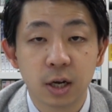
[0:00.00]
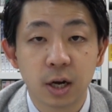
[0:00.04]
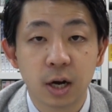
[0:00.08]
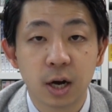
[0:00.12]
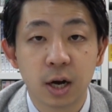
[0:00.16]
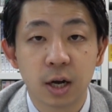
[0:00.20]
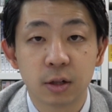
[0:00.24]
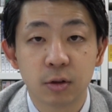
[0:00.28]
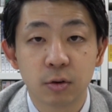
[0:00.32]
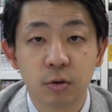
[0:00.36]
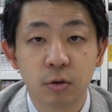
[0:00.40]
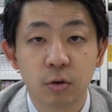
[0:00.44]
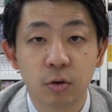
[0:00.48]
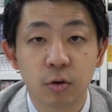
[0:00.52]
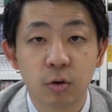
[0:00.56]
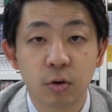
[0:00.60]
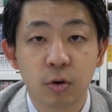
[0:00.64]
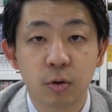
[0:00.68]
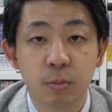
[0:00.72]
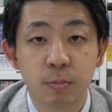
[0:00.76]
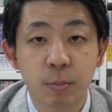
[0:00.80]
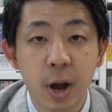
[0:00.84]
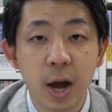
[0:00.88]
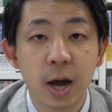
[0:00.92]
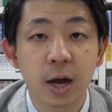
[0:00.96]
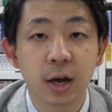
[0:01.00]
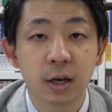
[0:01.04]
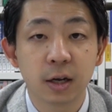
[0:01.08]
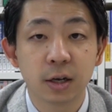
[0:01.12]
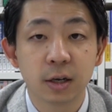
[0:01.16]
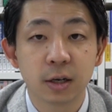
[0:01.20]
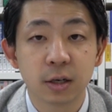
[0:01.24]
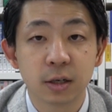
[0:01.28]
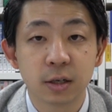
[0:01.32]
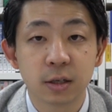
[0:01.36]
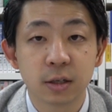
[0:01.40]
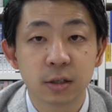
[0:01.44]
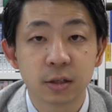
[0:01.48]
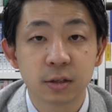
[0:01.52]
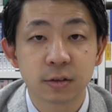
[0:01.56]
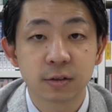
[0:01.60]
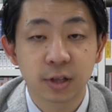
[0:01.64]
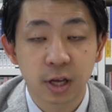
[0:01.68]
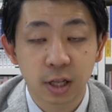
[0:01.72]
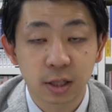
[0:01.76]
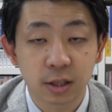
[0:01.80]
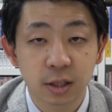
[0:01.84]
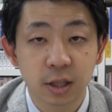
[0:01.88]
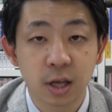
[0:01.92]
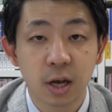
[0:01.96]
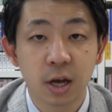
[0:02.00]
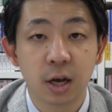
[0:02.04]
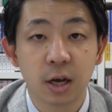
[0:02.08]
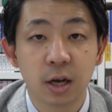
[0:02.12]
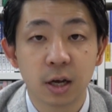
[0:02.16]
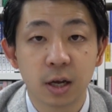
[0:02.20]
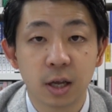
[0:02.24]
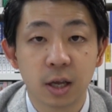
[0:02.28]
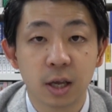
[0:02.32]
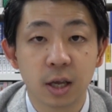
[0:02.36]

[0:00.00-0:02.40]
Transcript: あのパン使った、